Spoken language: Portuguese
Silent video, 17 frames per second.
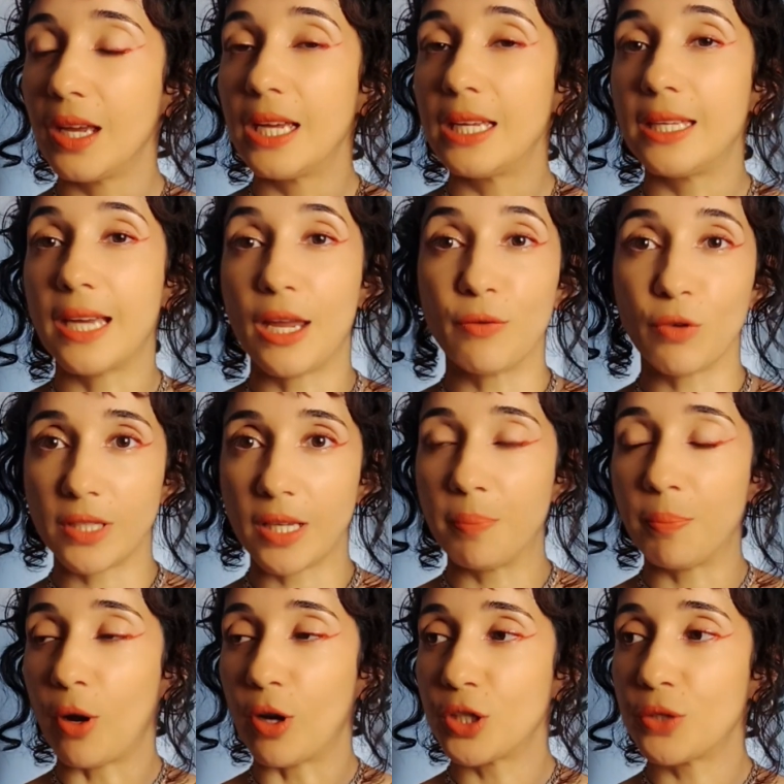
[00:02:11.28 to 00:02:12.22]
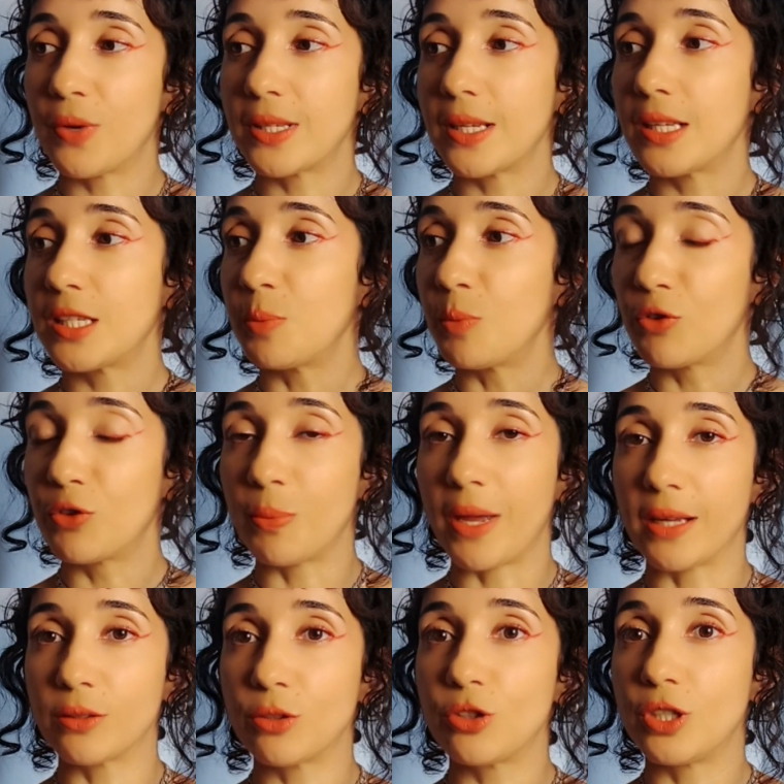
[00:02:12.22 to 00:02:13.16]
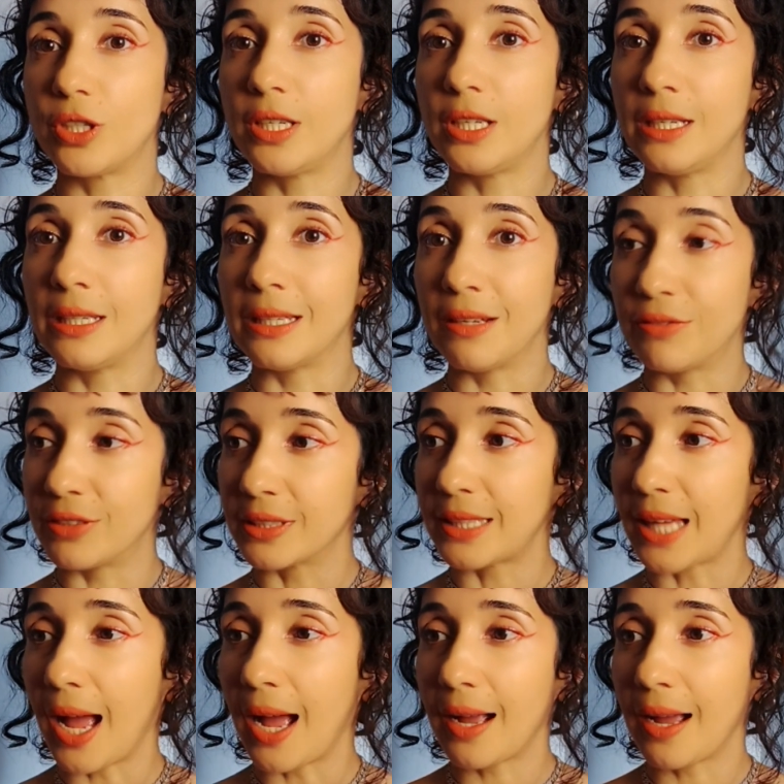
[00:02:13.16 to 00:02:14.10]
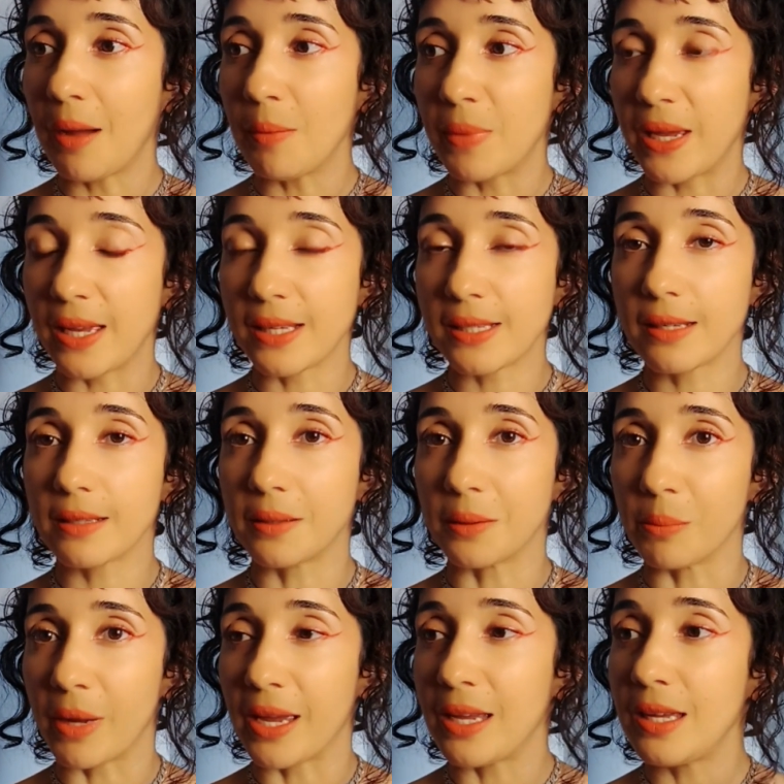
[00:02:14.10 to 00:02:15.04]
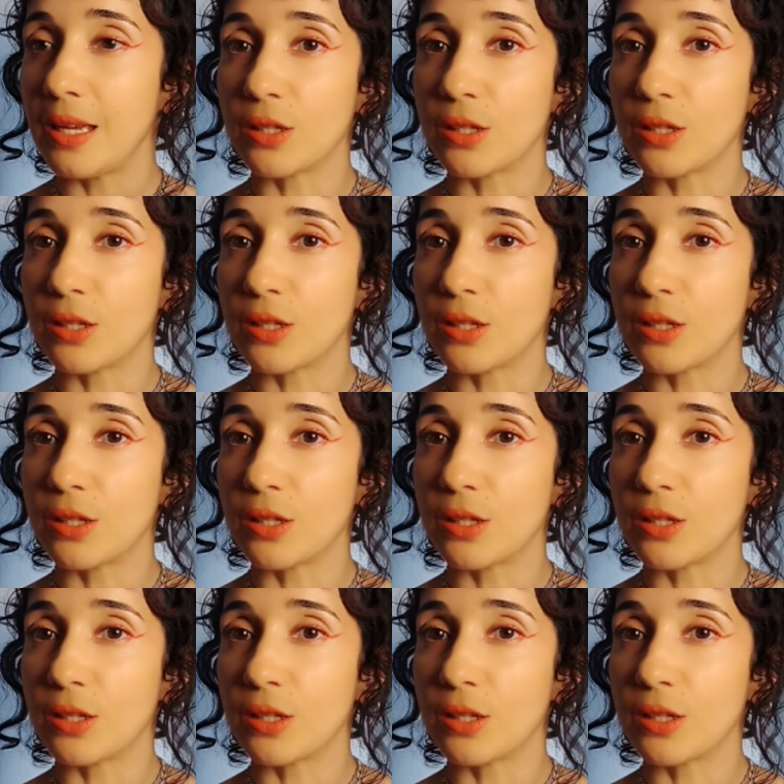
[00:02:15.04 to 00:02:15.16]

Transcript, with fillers: E aí você pode fazer esse movimento de levantar a cabeça também.